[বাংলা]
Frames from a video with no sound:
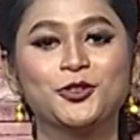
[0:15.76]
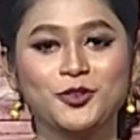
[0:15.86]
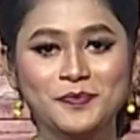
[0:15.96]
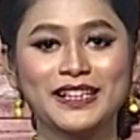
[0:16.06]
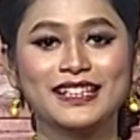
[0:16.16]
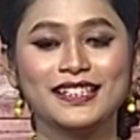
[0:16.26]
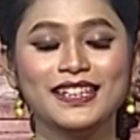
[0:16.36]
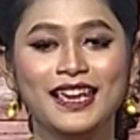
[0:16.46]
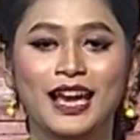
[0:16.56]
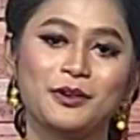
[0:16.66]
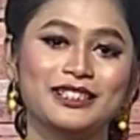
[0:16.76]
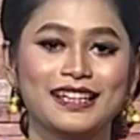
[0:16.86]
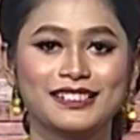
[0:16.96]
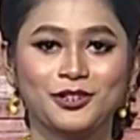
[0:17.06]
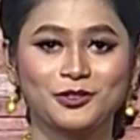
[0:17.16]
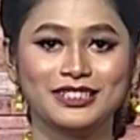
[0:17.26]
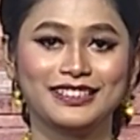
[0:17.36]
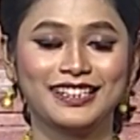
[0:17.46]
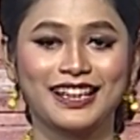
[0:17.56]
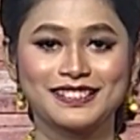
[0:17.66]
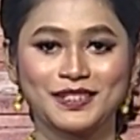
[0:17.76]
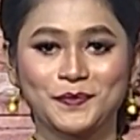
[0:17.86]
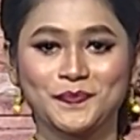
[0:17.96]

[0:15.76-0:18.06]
চলুন ফিরে যাই আমাদের আজকের অতিথির কাছে